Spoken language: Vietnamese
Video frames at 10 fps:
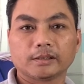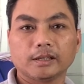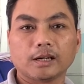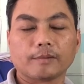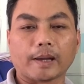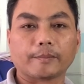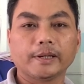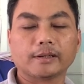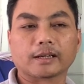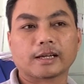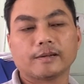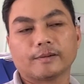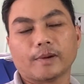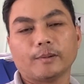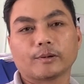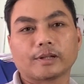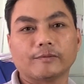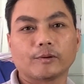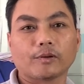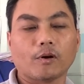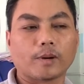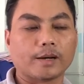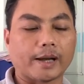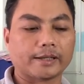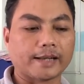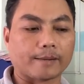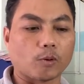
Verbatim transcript: chứ các bạn biết là khi mà mở một cái tiệm photo mà các bạn chỉ đặt